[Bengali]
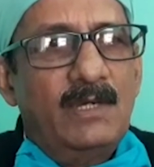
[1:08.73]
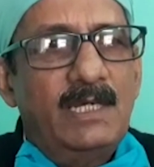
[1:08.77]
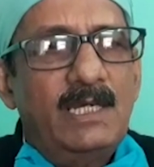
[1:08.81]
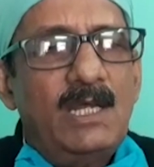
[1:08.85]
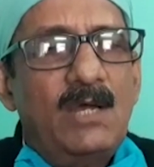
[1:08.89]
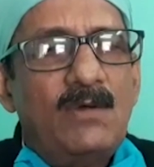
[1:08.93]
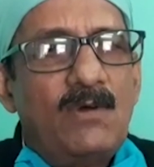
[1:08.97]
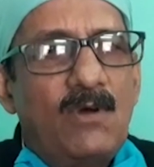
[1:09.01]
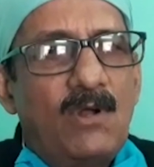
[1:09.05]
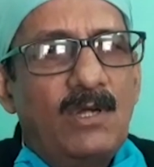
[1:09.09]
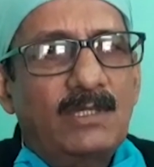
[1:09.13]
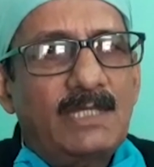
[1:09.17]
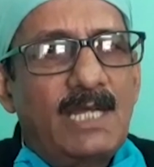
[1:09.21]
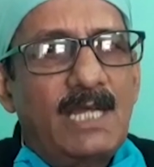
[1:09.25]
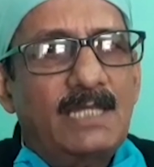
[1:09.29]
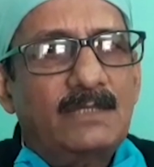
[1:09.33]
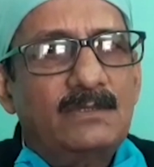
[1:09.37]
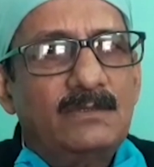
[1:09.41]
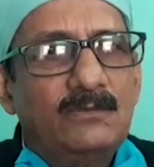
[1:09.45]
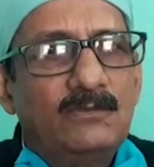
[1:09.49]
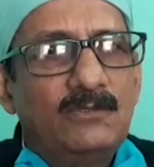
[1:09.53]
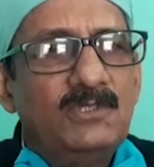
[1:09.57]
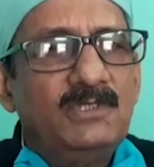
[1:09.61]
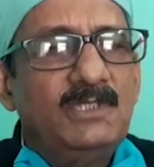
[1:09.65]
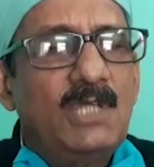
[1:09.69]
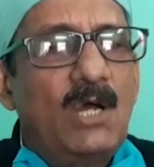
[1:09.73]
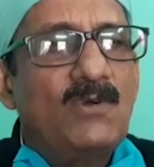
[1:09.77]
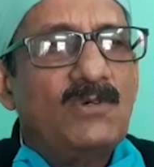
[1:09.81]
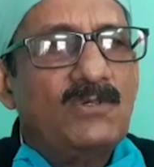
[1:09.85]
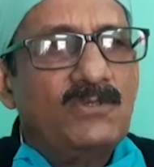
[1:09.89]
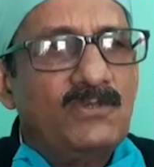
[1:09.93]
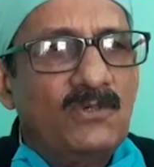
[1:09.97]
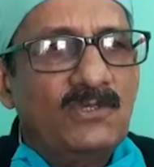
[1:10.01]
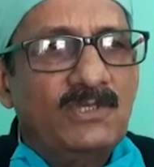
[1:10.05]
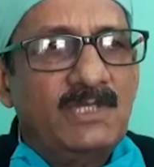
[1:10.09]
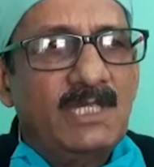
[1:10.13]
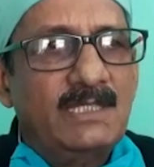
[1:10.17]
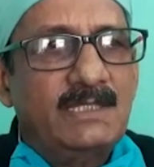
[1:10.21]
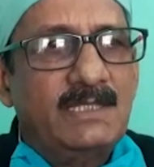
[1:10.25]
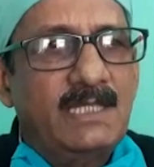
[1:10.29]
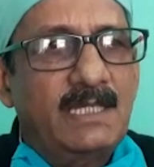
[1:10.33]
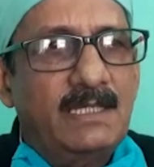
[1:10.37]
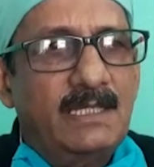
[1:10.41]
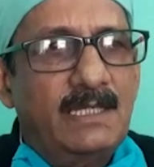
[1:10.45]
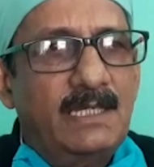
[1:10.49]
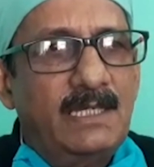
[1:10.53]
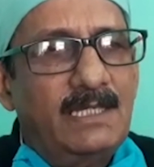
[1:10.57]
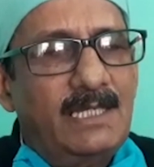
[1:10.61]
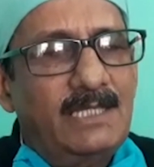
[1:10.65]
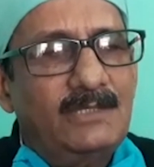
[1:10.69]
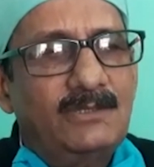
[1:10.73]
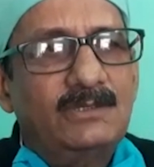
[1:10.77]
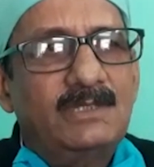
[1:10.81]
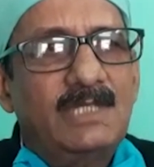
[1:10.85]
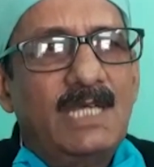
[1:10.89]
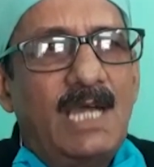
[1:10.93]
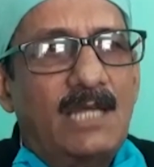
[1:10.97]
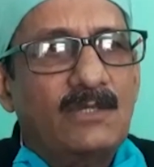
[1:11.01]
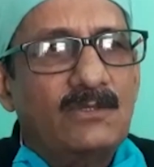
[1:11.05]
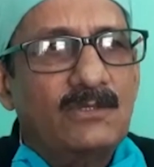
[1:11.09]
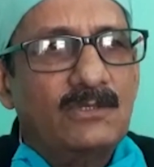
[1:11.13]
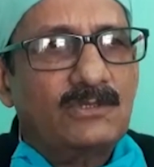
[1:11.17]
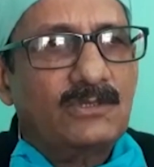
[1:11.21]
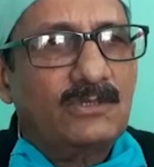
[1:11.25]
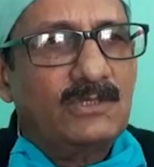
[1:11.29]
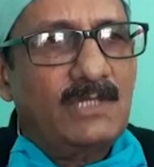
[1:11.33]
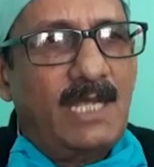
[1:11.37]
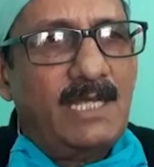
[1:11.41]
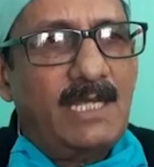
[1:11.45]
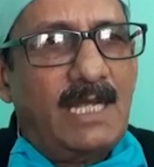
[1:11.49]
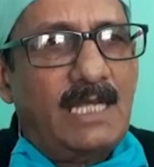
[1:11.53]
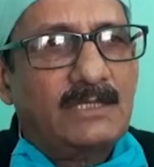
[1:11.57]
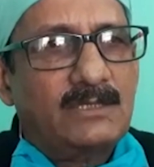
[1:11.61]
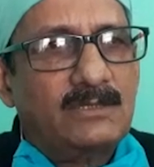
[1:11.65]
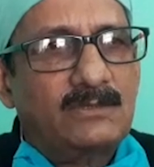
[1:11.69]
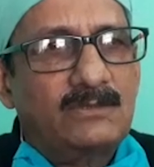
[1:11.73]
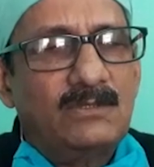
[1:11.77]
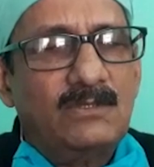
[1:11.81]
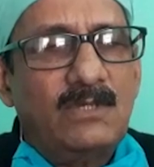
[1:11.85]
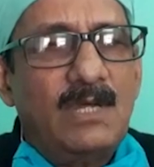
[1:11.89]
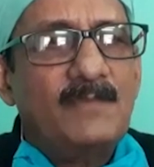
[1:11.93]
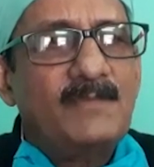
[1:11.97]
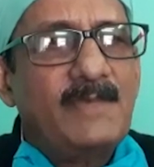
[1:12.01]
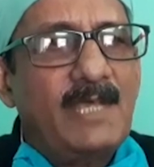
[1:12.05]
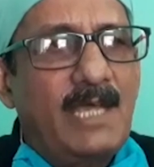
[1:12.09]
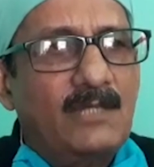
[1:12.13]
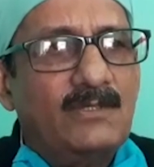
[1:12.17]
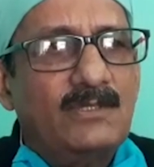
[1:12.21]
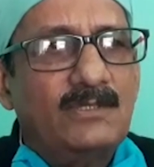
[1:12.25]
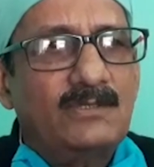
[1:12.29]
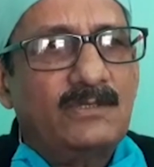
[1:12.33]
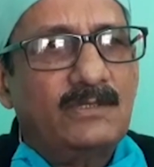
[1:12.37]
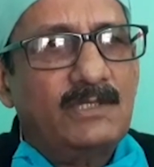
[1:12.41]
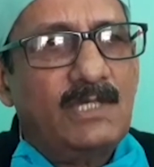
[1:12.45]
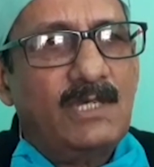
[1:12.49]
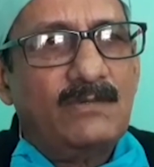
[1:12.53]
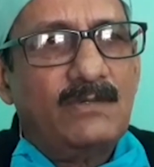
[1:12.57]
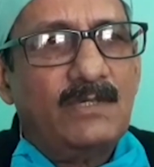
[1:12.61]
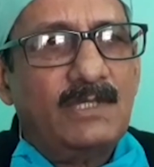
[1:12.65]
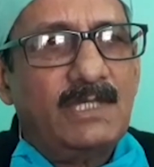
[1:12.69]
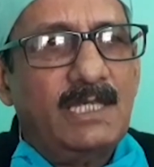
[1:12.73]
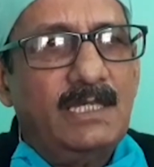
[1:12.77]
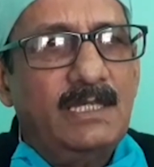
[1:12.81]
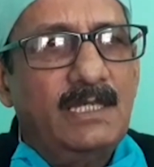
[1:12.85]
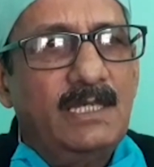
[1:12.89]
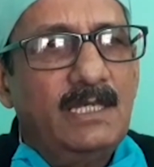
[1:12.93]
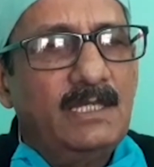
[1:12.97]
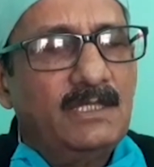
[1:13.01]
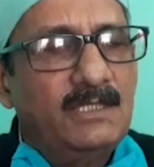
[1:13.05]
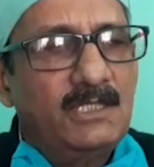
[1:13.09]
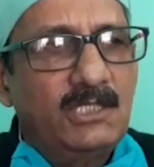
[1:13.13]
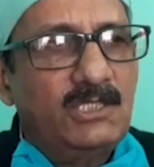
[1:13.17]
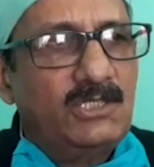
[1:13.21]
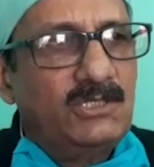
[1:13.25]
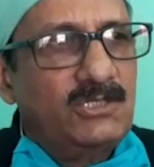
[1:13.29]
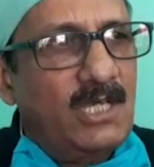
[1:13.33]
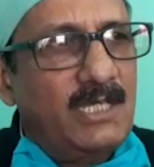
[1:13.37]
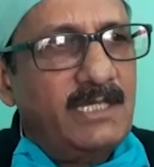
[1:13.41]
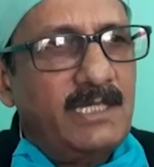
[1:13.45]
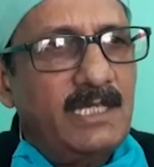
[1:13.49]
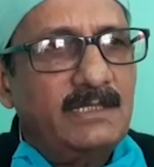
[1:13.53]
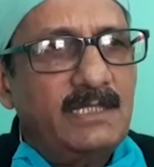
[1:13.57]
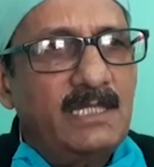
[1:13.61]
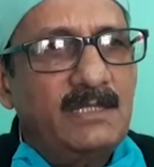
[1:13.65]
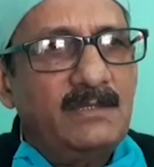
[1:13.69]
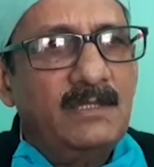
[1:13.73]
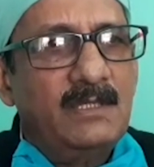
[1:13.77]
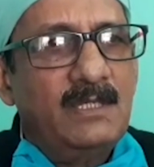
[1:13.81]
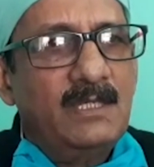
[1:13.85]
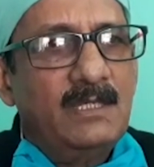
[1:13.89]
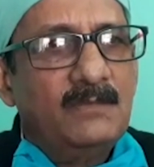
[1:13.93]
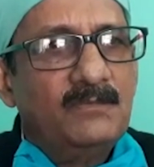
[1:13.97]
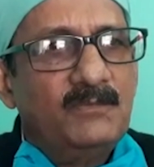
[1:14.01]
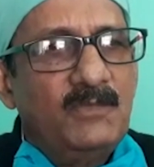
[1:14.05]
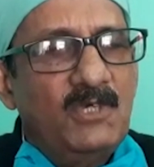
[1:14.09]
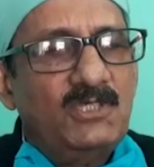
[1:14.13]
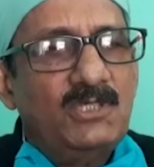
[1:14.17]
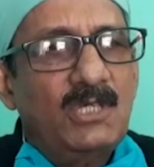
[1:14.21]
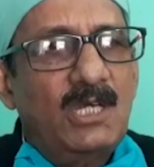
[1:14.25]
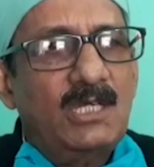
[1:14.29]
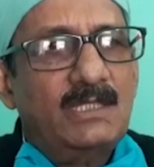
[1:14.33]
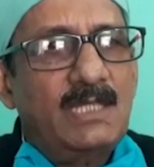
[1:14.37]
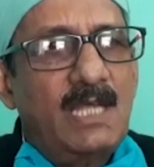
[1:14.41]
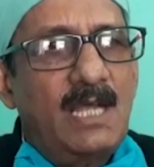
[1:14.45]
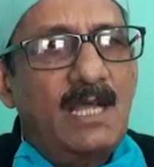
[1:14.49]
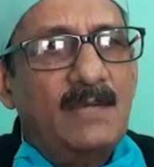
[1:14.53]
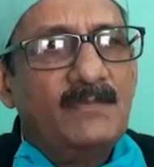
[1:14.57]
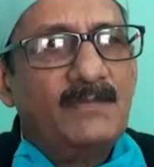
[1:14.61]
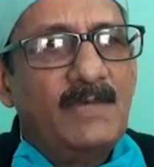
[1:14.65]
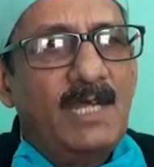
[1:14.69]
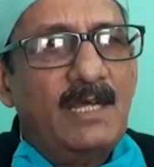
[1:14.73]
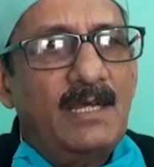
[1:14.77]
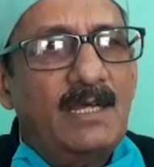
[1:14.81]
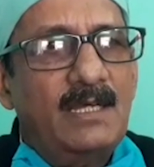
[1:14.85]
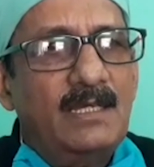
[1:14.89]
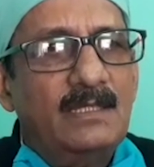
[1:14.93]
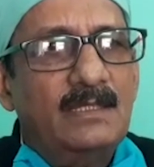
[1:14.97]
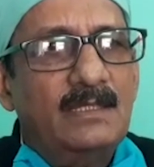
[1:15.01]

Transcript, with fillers: এরাও হঠাৎ উইদাউট নোটিশে এরা যদি আলোচনায় আসতো আমি আলোচনা করে নিশ্চয়ই এদের বিষয়টা আমরা